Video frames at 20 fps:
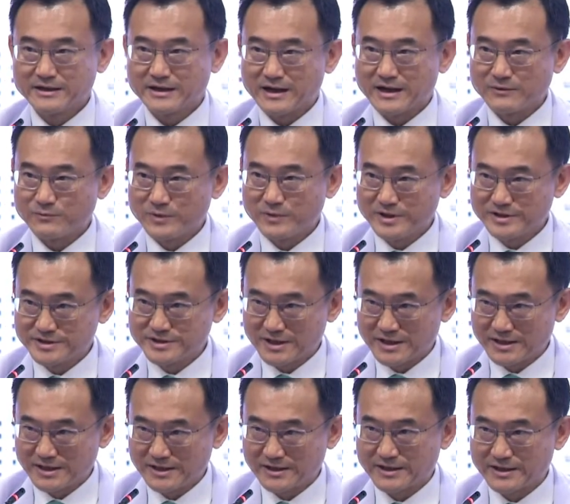การวิ
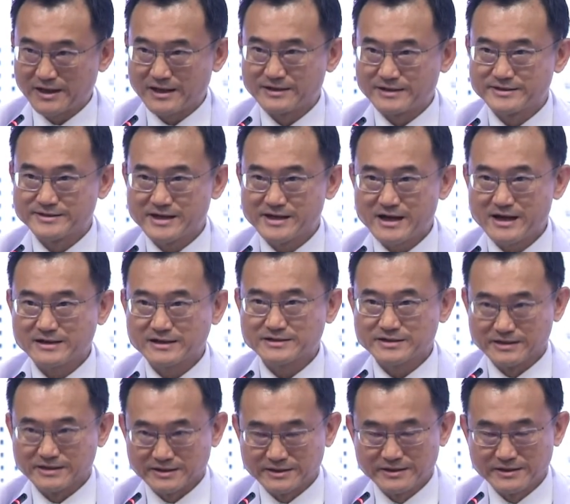จัยการสร้างตึก